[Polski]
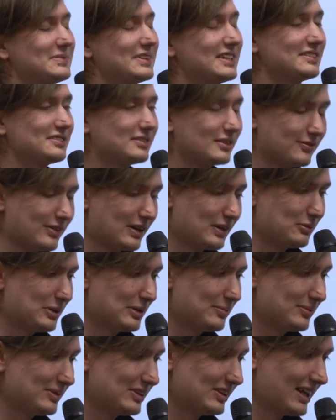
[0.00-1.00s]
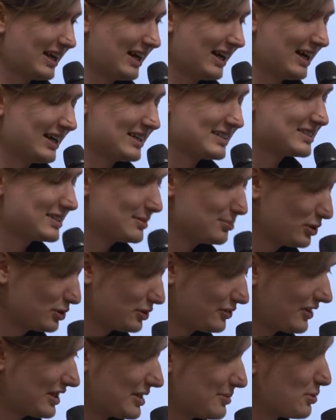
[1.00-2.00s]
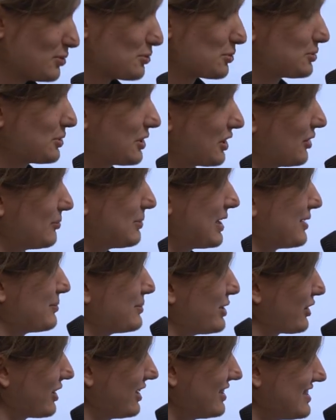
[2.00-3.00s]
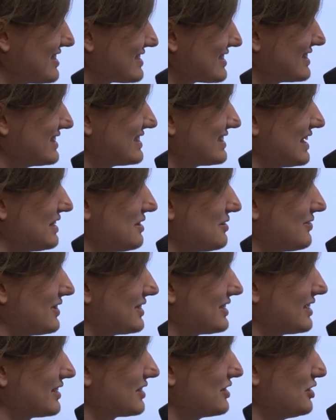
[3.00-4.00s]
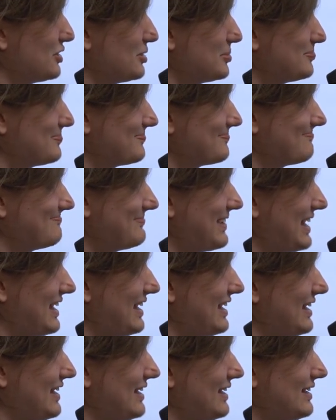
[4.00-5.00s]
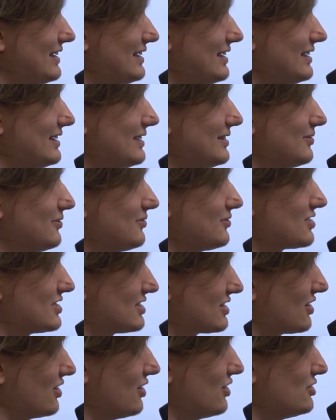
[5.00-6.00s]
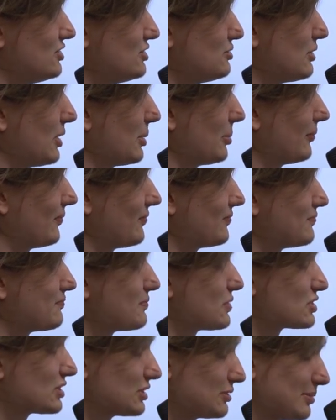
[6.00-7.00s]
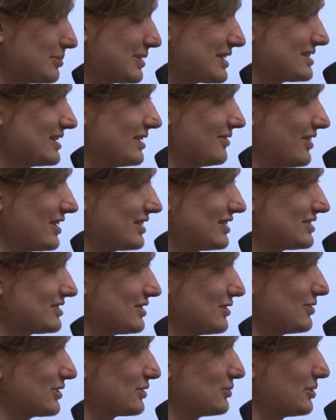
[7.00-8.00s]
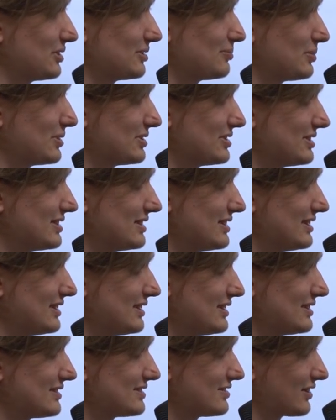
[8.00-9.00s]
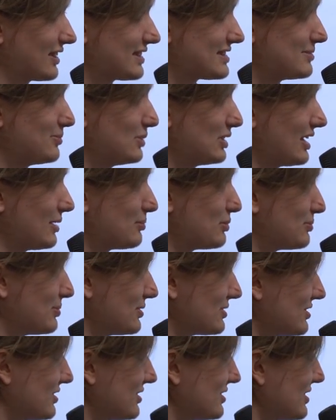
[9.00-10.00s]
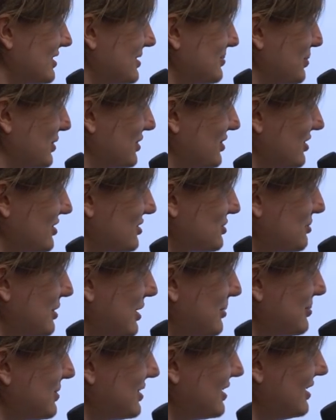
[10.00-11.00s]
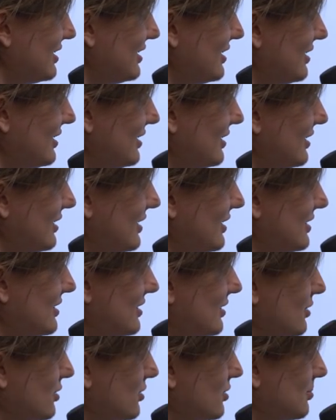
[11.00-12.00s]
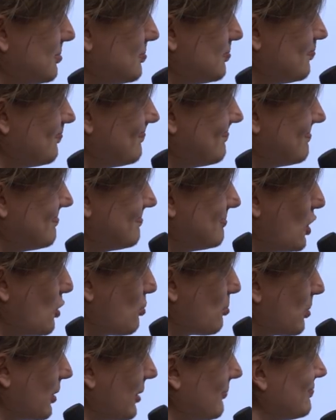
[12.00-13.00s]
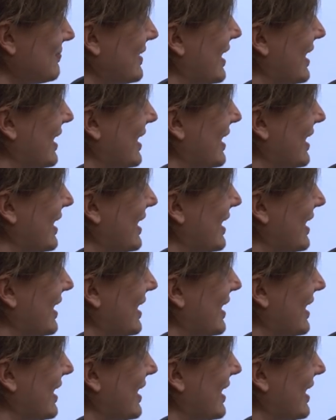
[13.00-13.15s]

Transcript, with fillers: Testowałem na Ansible 2.5, którego miałem lokalnie zainstalowanego i wszystko chodziło. Poszedłem na serwer testowy, który e, z okazji meetupu e, podniosłem i nope.